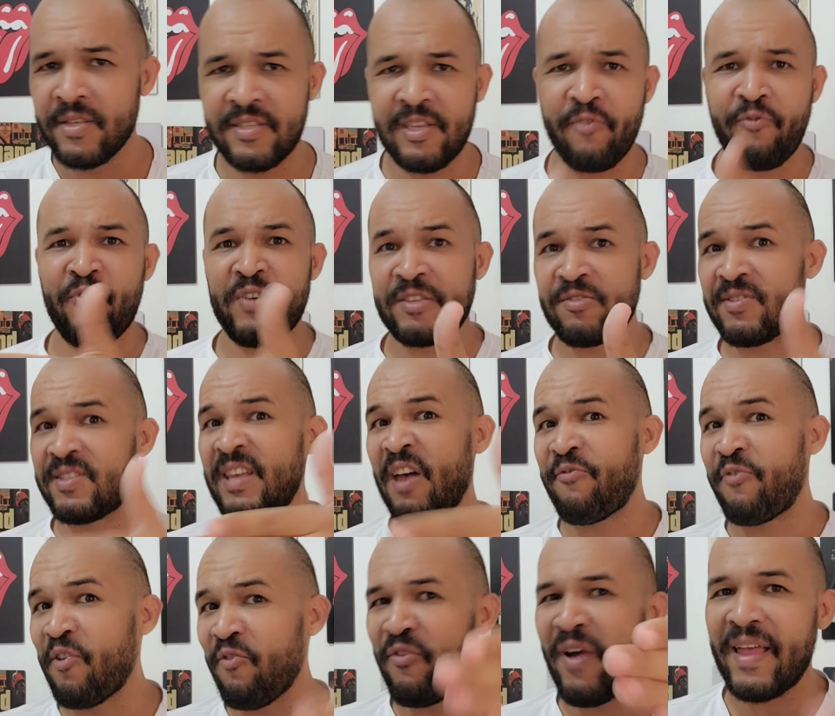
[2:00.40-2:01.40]
Você fez o
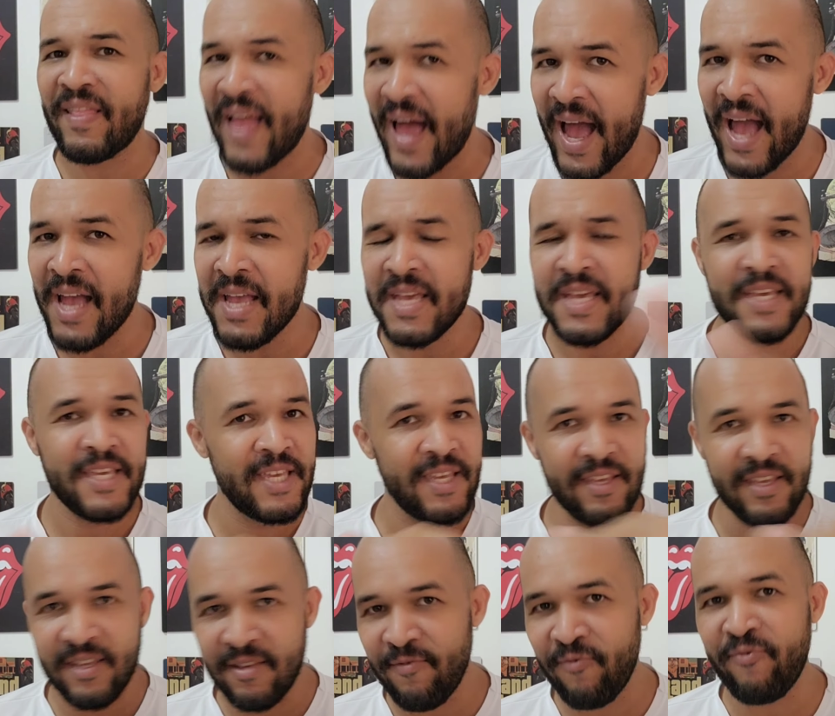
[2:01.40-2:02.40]
desafio, vai lá
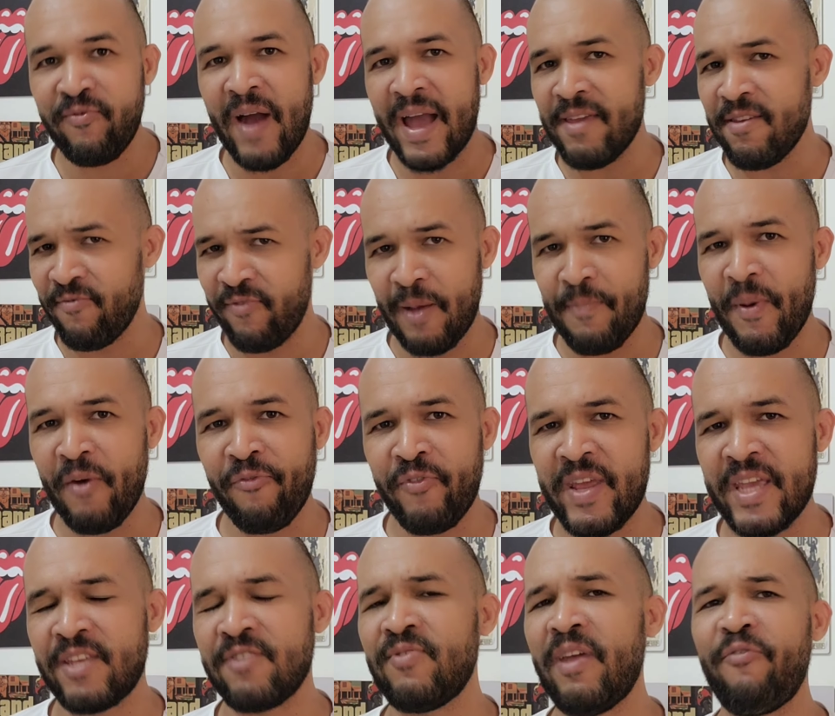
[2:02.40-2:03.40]
e, e vai, vai para
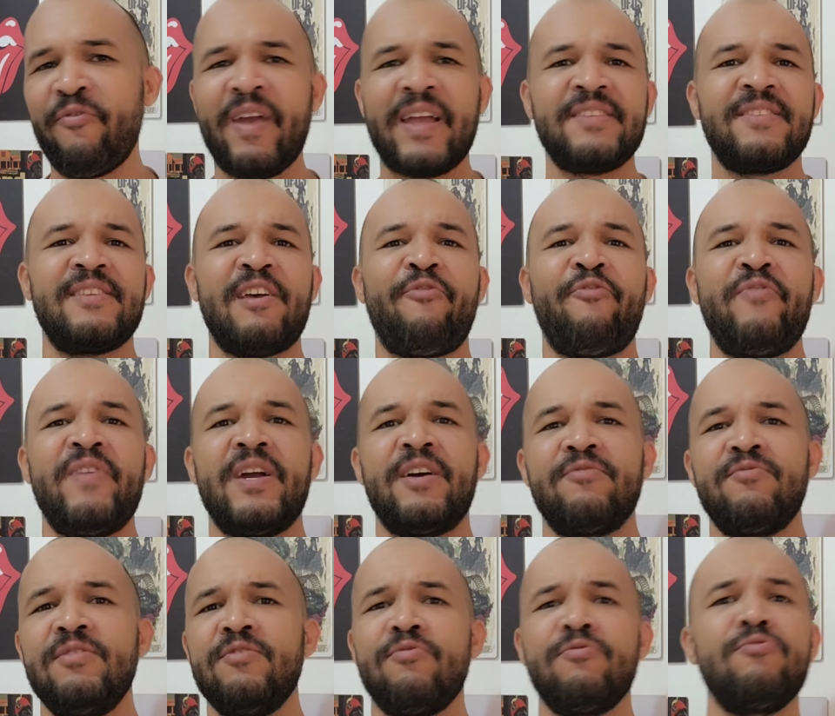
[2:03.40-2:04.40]
frente. Não é ficar
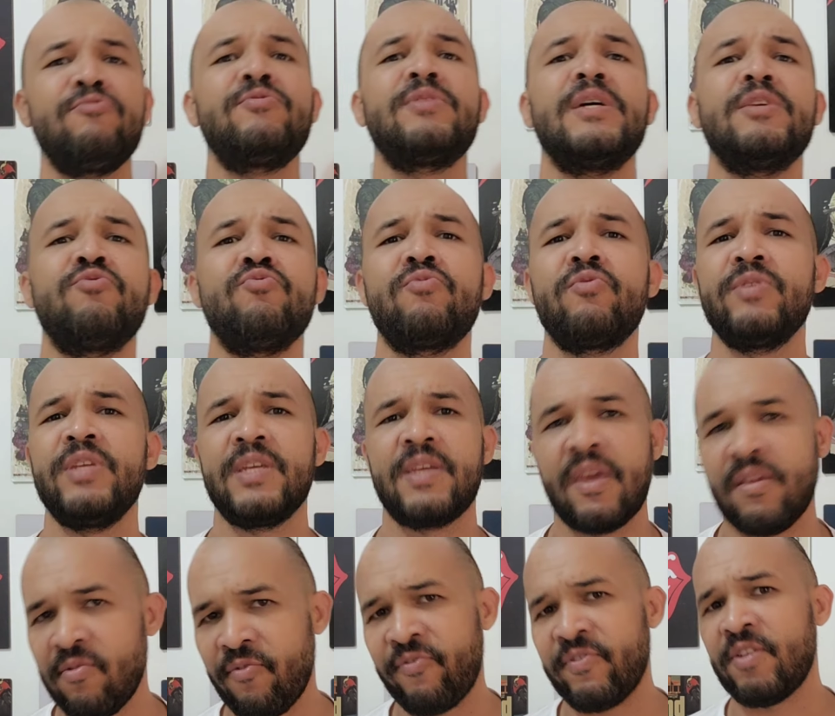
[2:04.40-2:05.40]
desafiando e não lutando com
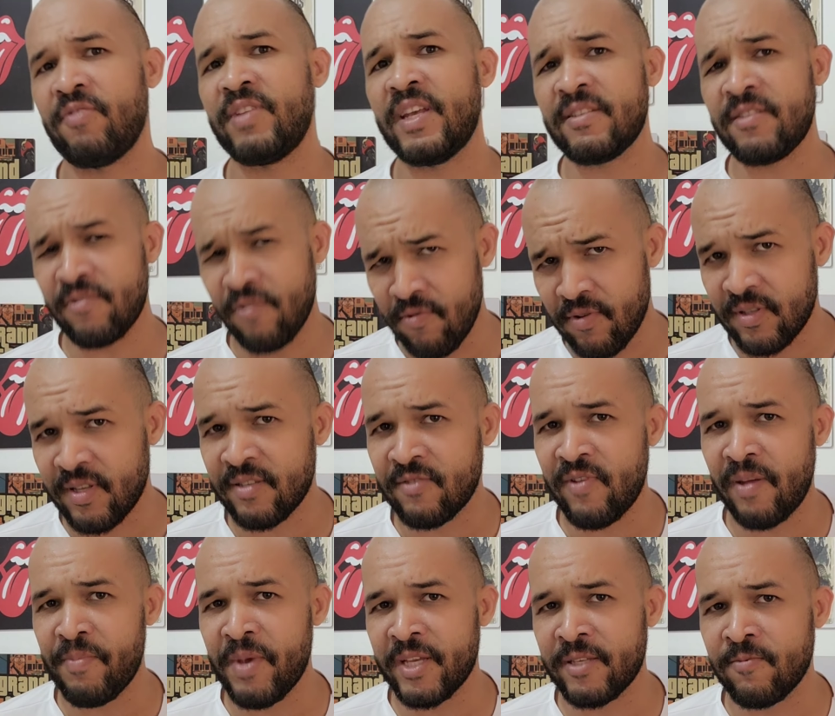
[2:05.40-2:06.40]
ninguém no final das contas,
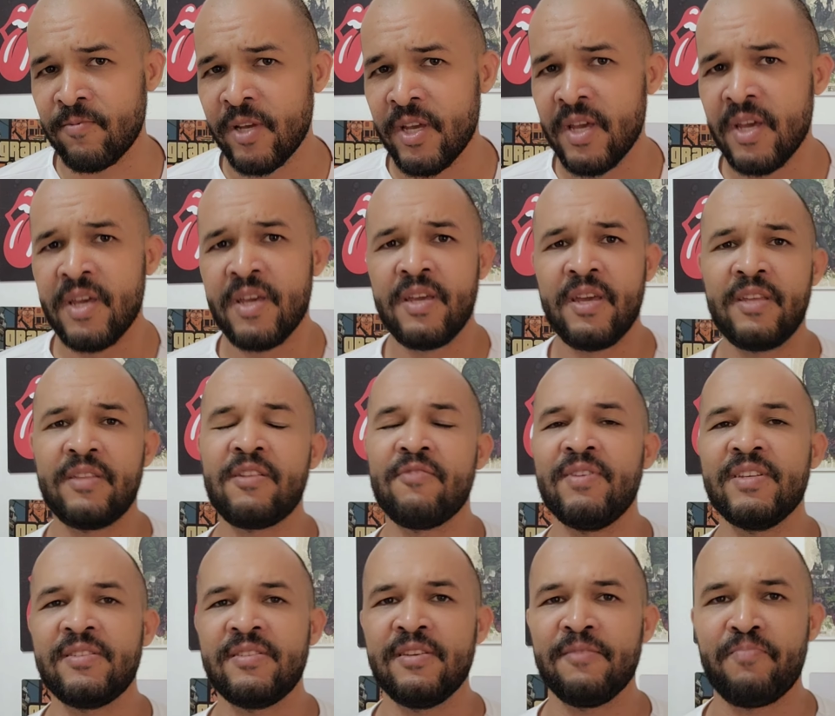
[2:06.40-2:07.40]
não é mesmo? Então,
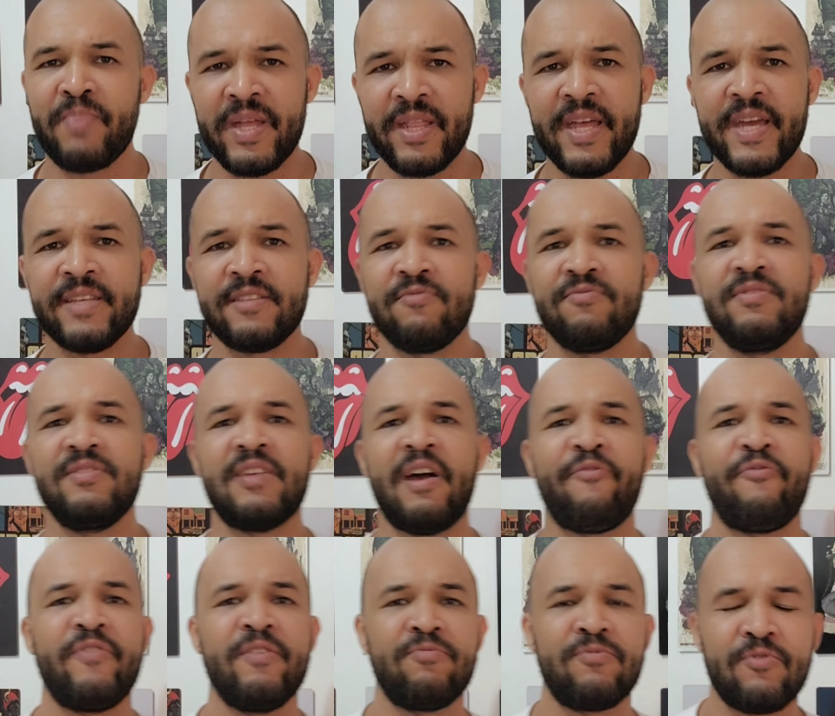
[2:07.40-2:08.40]
assim, beleza, o
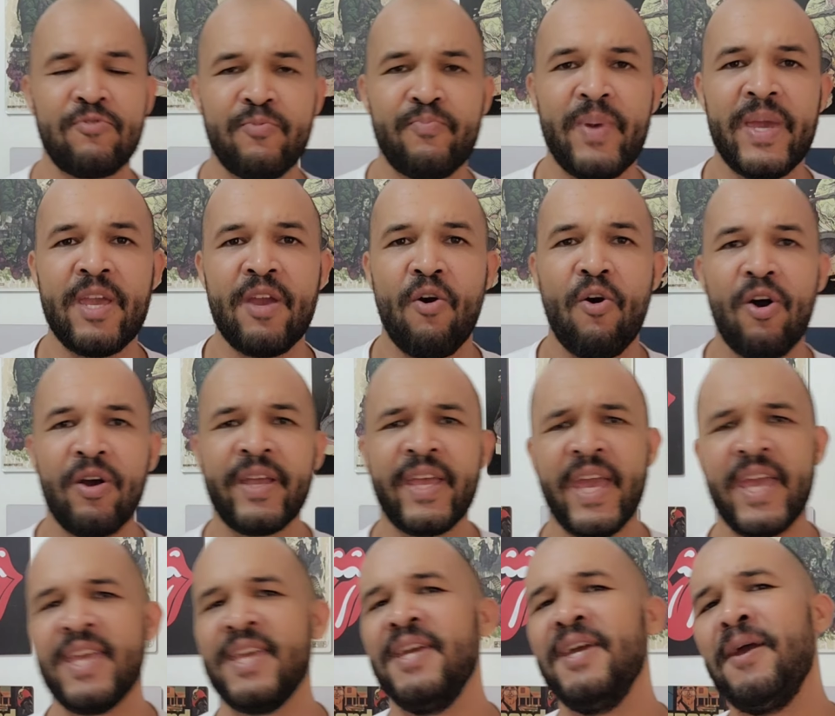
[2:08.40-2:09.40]
desafio, tudo bem,
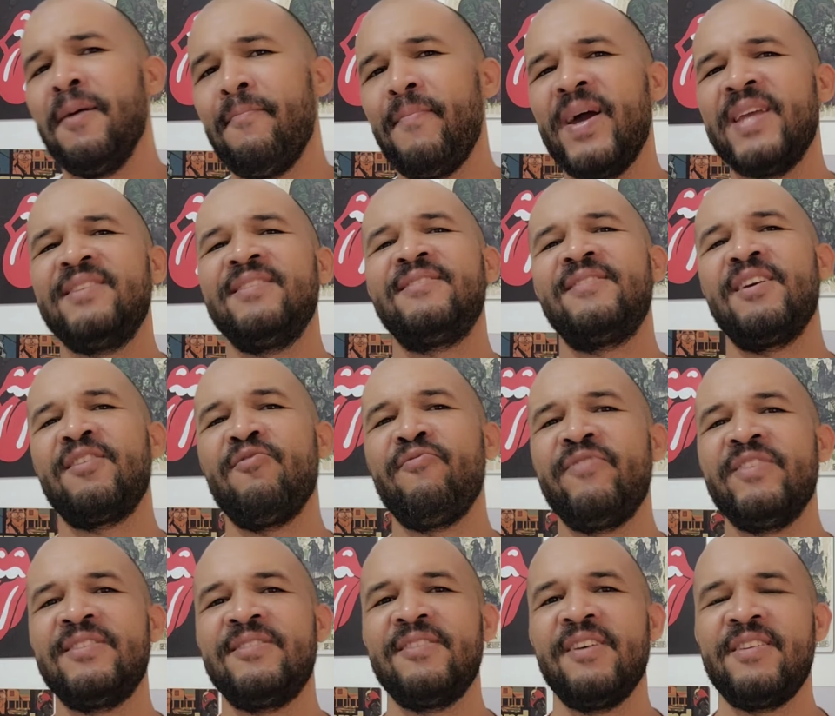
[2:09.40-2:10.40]
ok. Mas dizer que eu
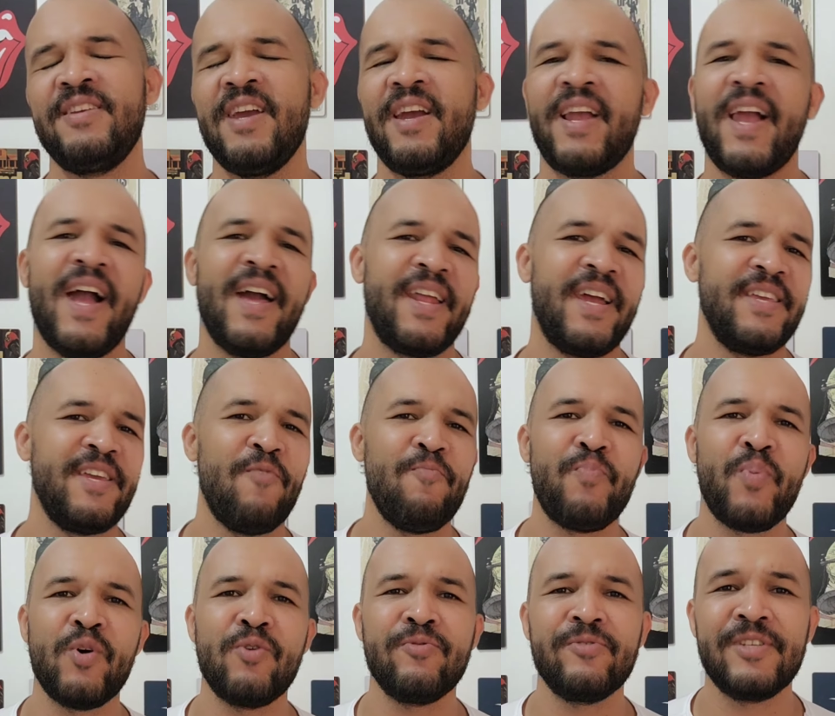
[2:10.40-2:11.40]
venceria, cara, aí é um
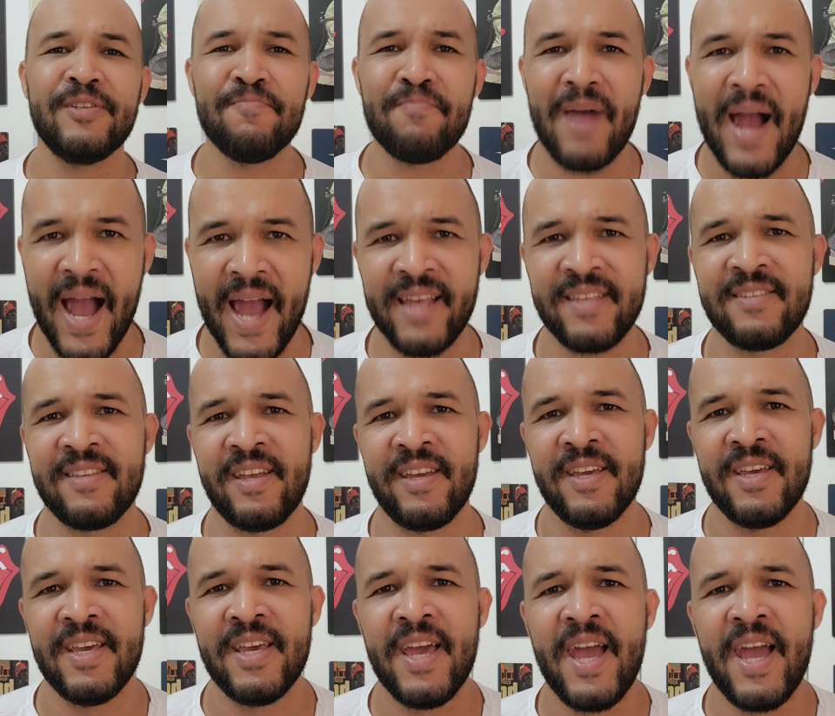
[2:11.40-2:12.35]
pouco demais, né?